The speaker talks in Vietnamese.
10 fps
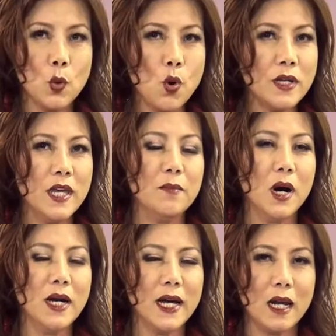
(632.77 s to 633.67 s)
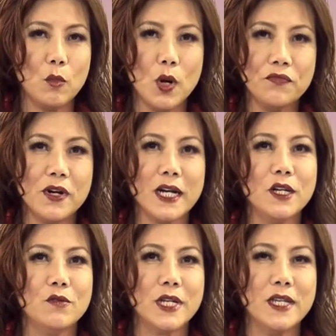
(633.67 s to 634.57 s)
thuốc gì mới hay là một cái phương cách
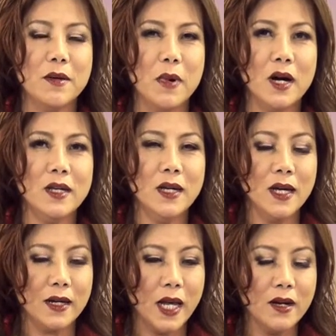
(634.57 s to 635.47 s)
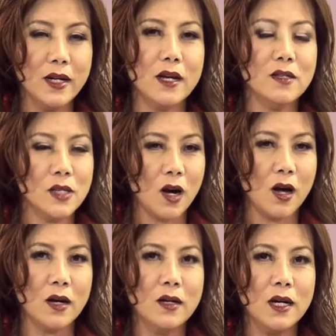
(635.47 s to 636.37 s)
điều trị gì mới để gửi đến cho